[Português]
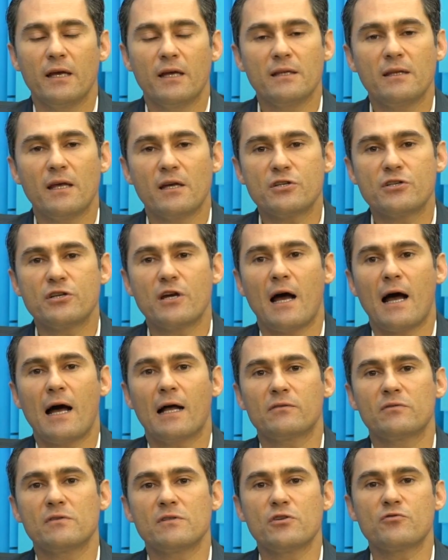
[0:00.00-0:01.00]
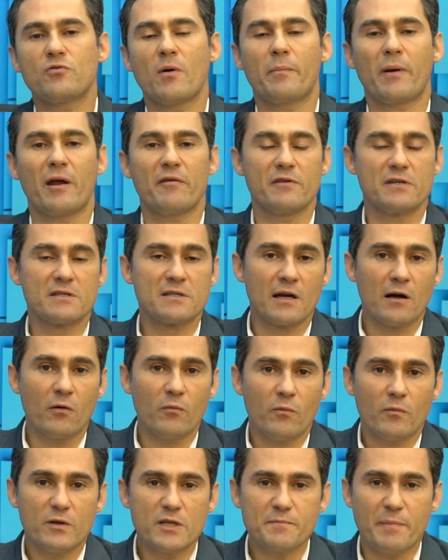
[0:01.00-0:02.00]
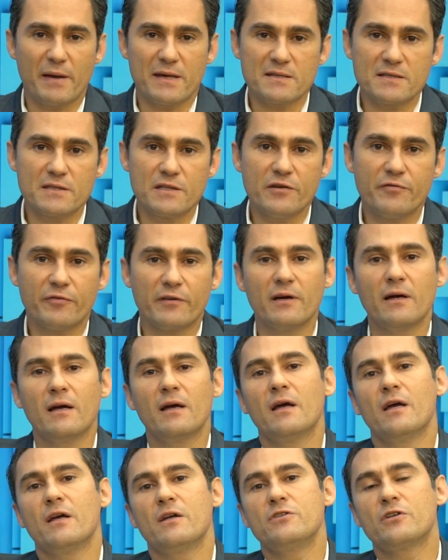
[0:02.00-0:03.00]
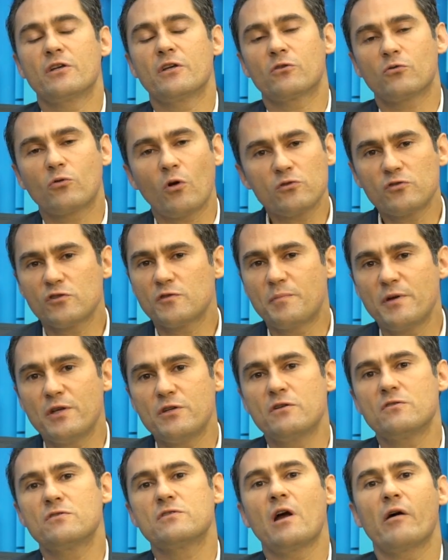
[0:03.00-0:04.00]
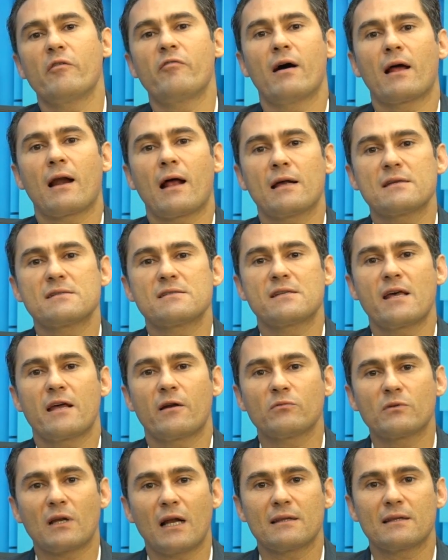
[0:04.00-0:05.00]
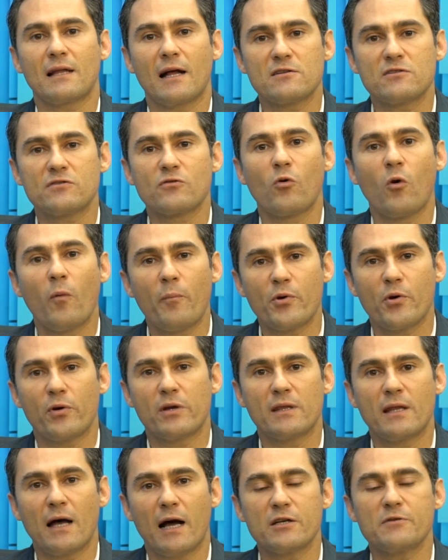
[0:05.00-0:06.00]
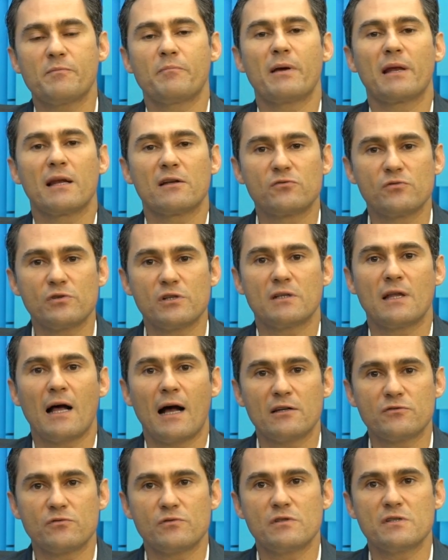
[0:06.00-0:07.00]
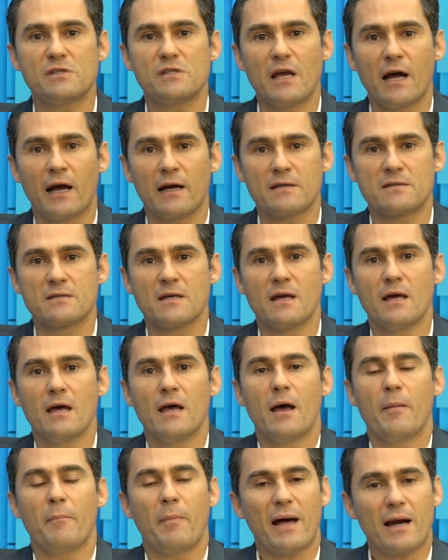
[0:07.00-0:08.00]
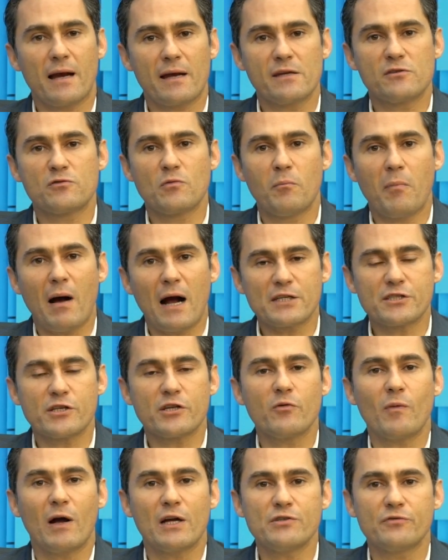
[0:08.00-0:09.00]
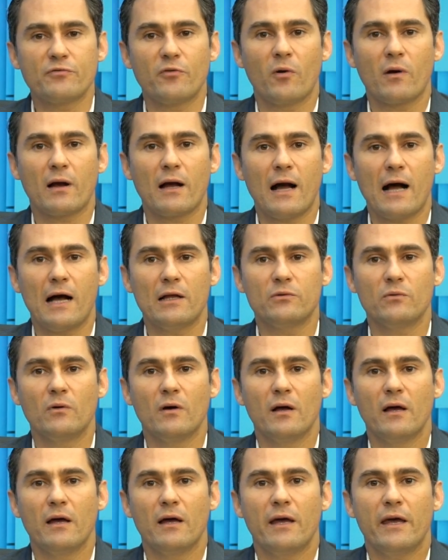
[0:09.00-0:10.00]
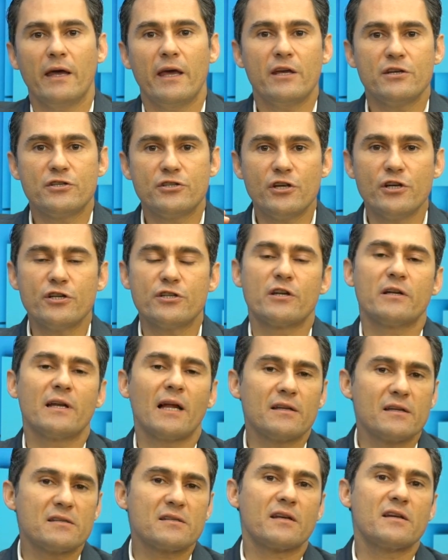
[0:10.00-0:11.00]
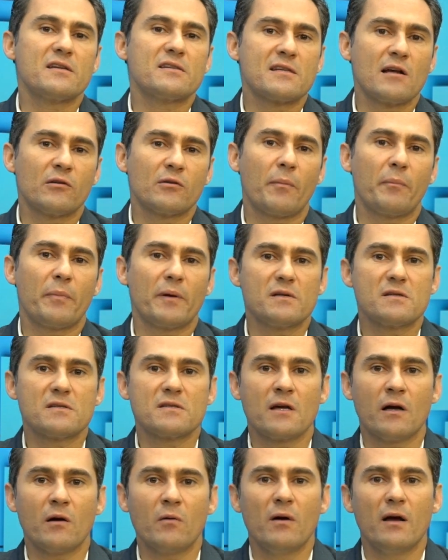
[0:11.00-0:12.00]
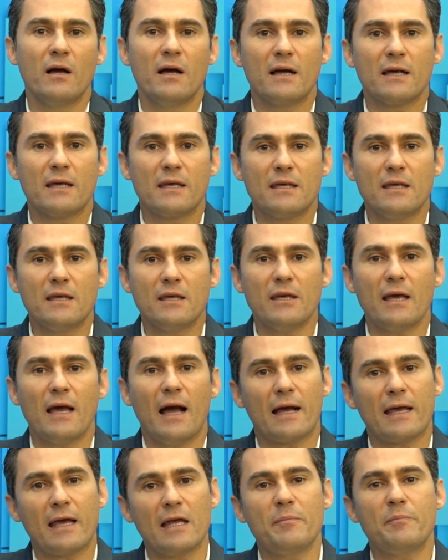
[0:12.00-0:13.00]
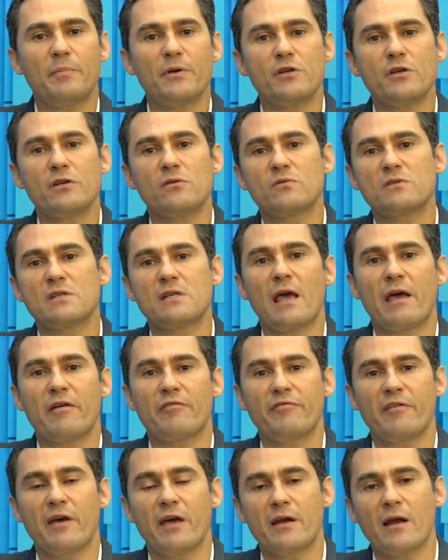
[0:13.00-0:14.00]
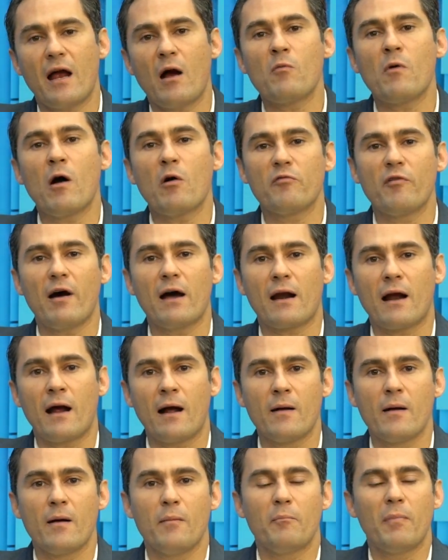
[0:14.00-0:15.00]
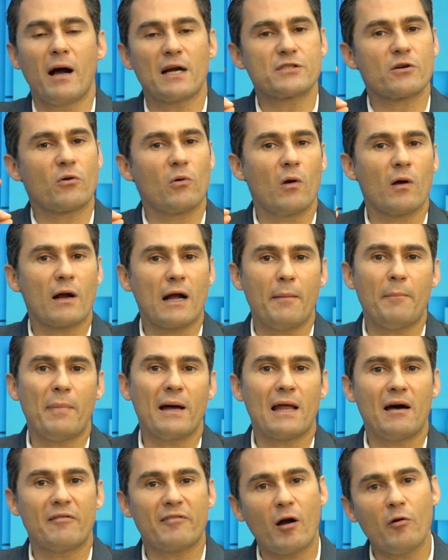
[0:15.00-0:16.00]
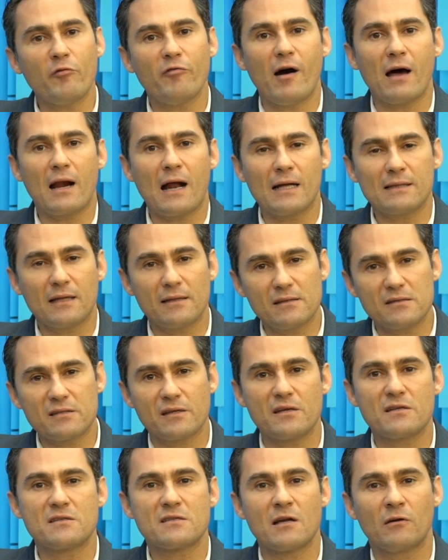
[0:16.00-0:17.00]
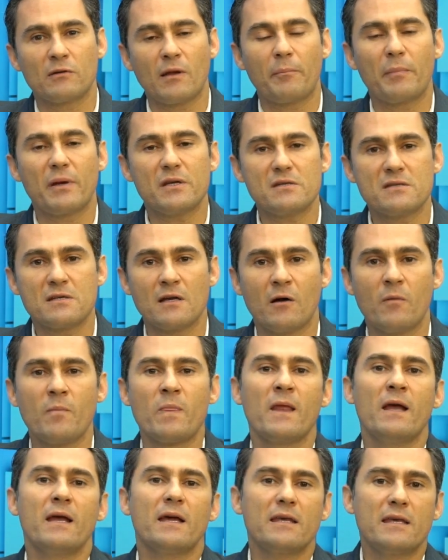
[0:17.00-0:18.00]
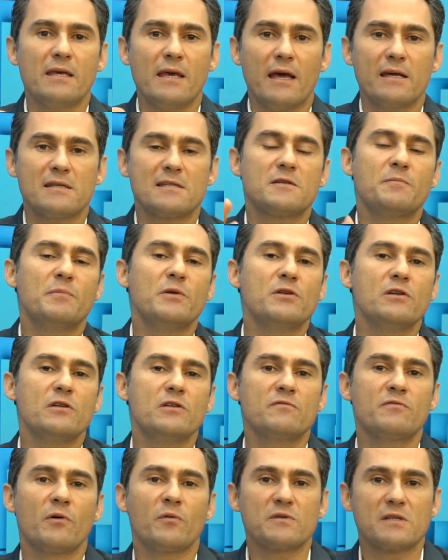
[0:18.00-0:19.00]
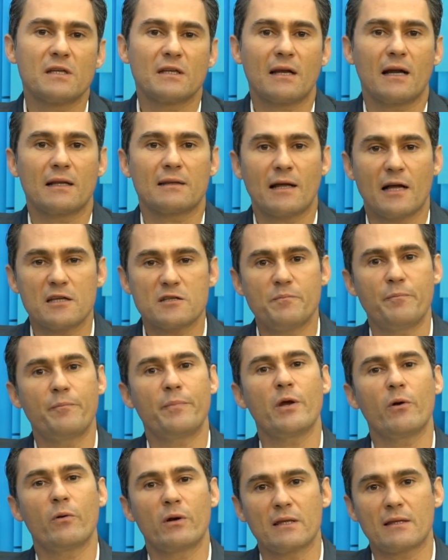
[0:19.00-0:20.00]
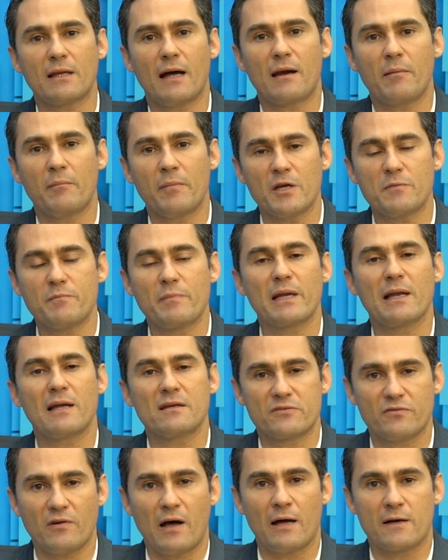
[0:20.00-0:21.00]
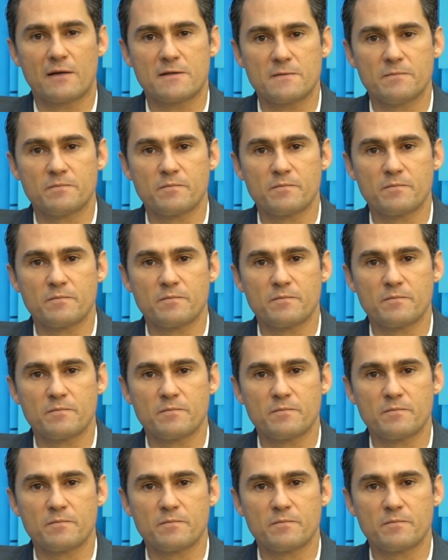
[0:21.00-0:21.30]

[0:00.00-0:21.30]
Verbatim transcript: e neste ato existe uma previsão específica de que todos os pedidos de alvarás serão tratados com prioridade pelas unidades judiciais. Para isso, basta que o advogado registre na descrição da petição que aquele pedido se refere a um alvará. Basta colocar a palavra alvará na descrição da petição que esses pedidos vão ser tratados prioritariamente pelas varas.